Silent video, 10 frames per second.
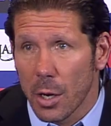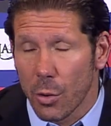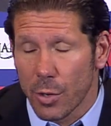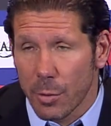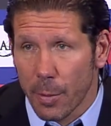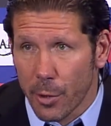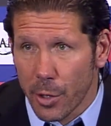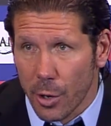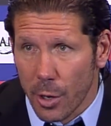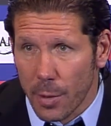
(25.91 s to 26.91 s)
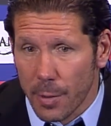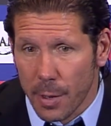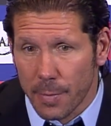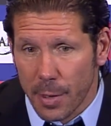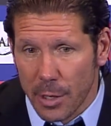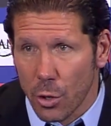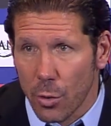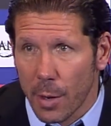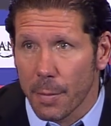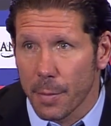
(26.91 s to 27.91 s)
lo hubiésemos podido
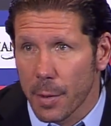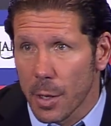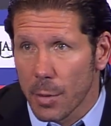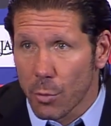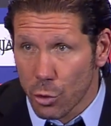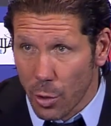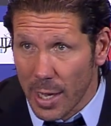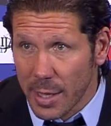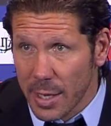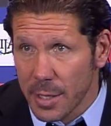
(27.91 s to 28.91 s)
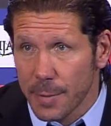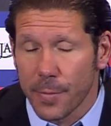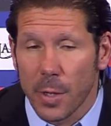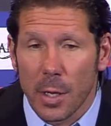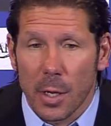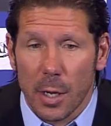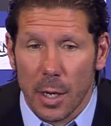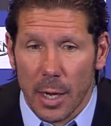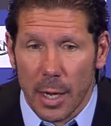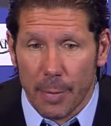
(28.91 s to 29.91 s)
resolver mucho antes.
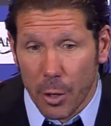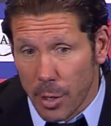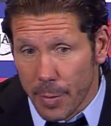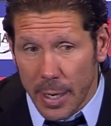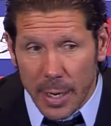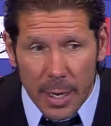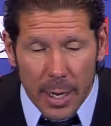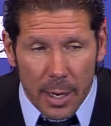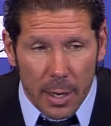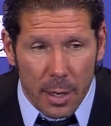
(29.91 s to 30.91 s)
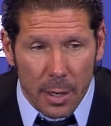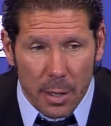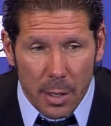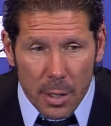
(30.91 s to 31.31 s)
Eh, pero también el,